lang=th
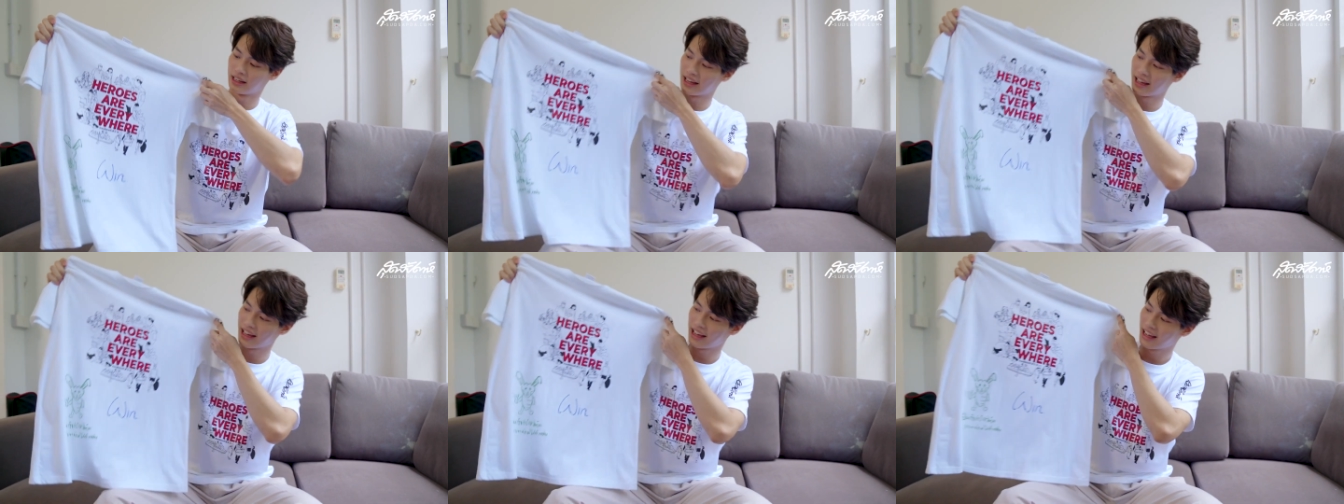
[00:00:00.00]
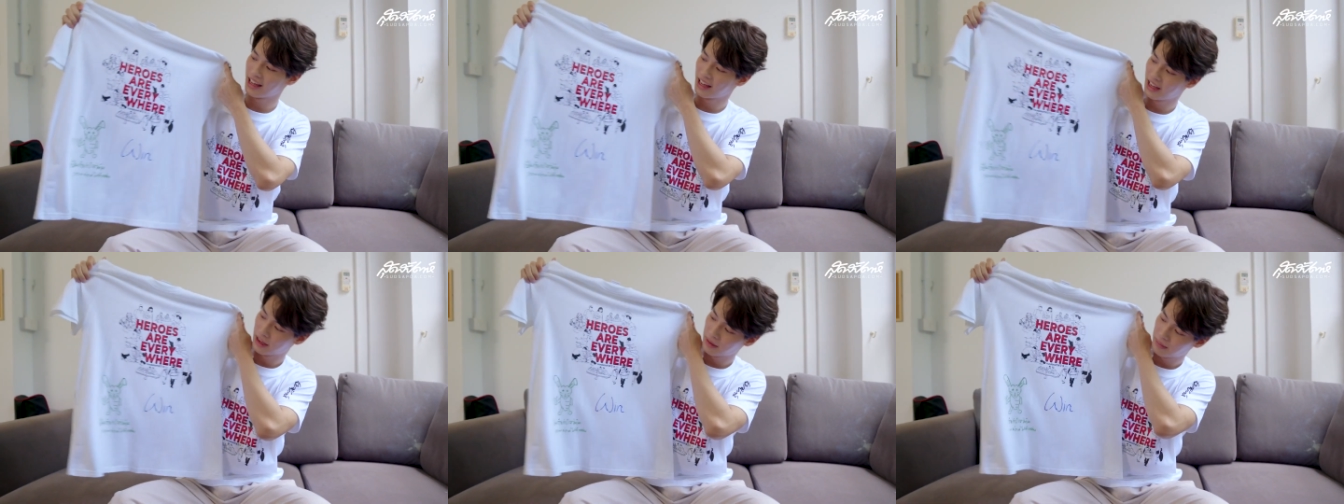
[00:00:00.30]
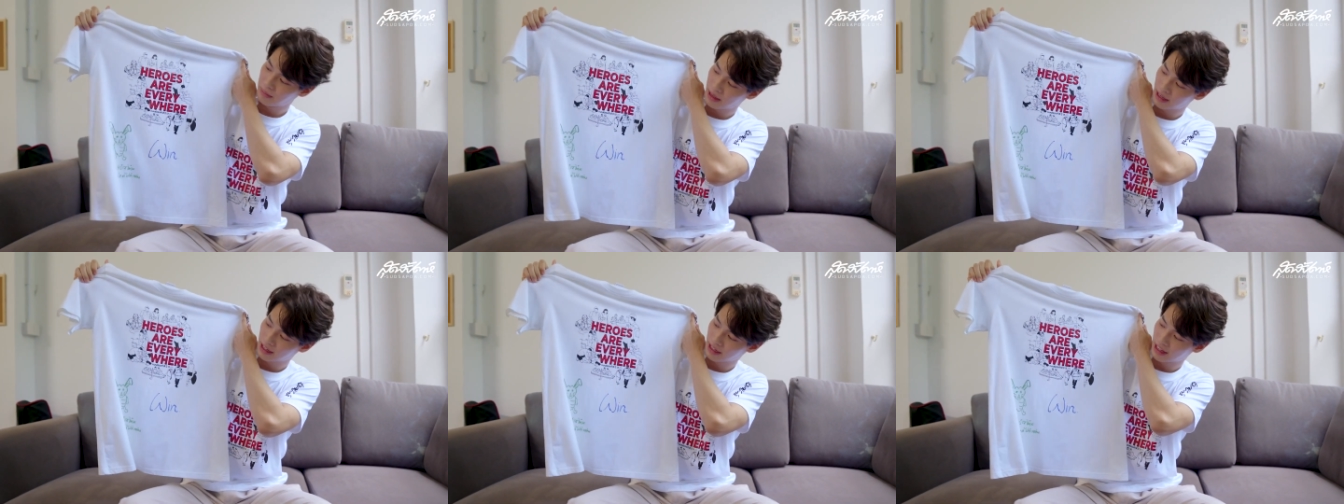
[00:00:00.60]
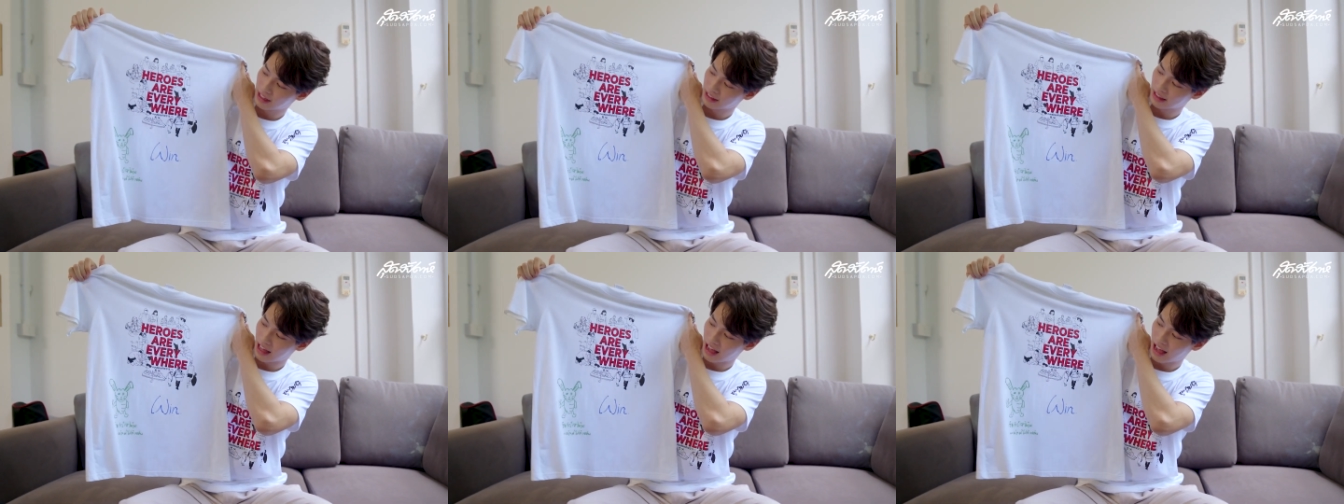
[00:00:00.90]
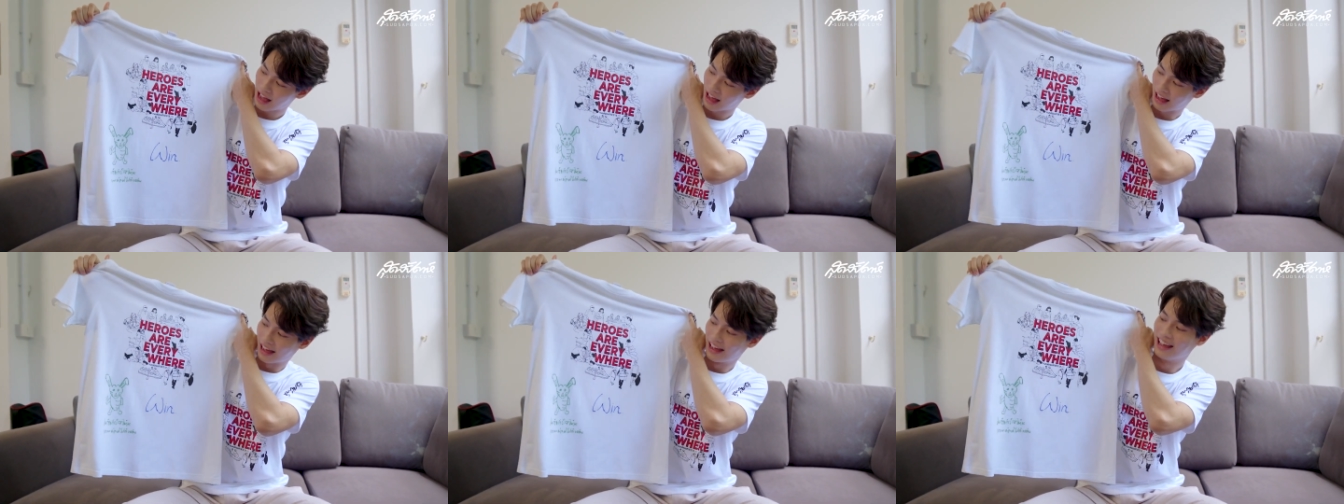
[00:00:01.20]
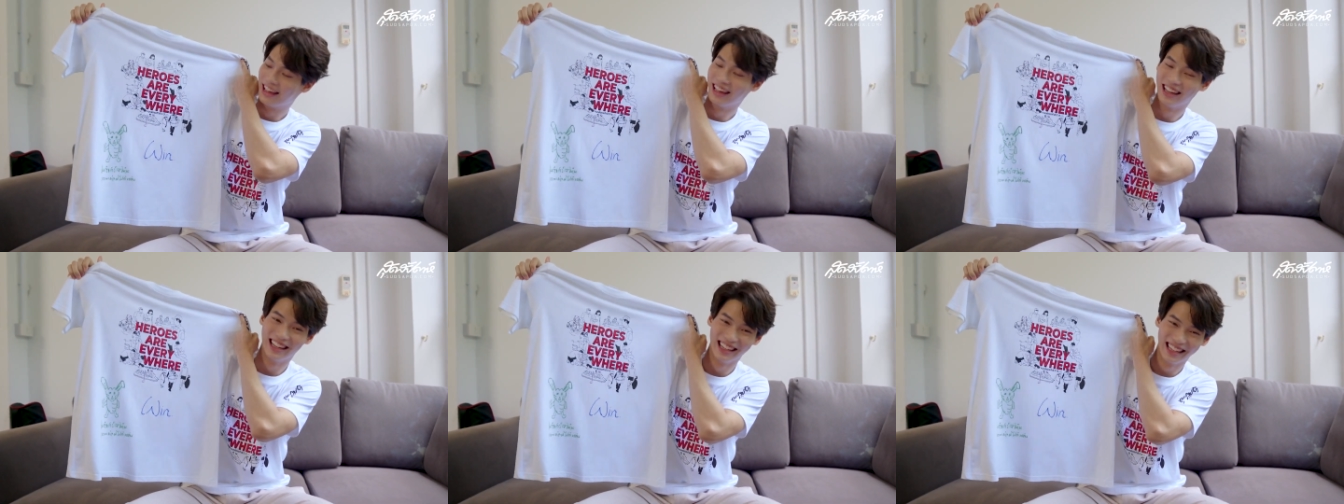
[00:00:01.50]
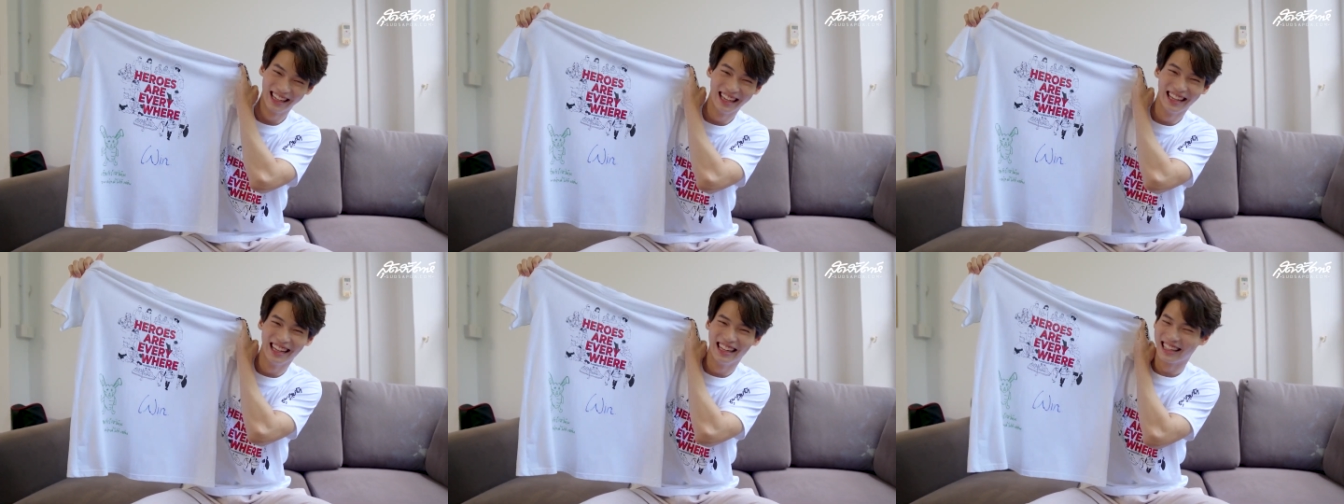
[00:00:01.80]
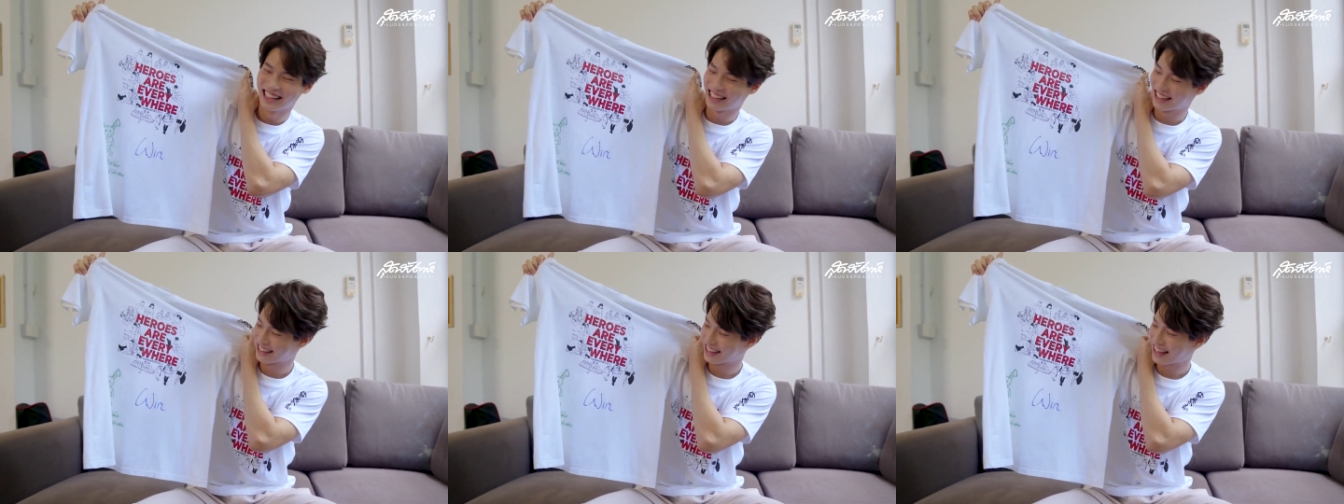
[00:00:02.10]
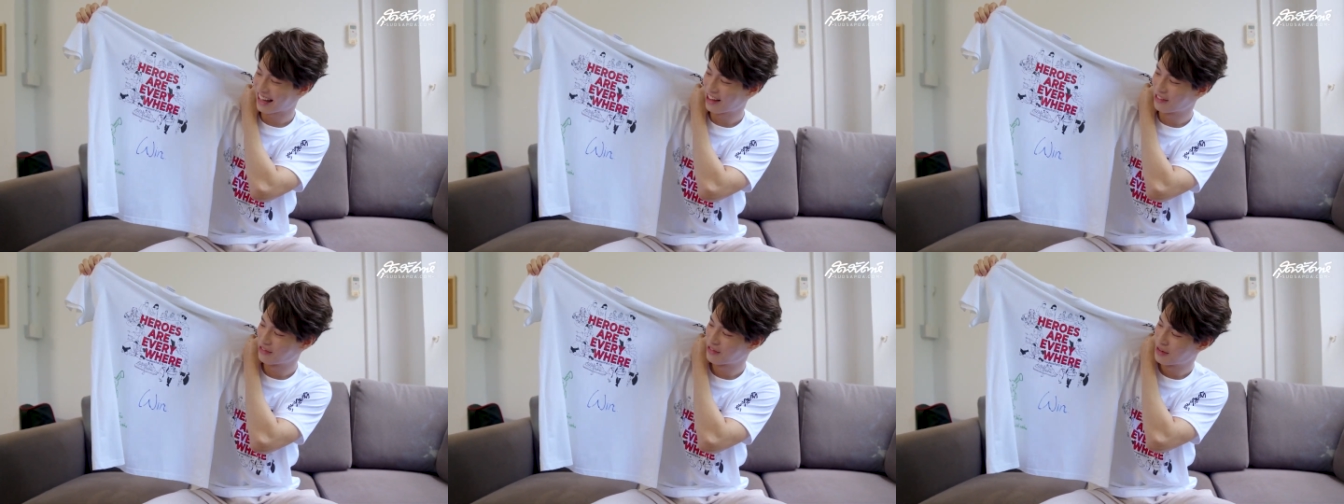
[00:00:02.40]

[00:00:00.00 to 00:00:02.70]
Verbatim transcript: นี่ก็เป็นกระต่าย กระต่าย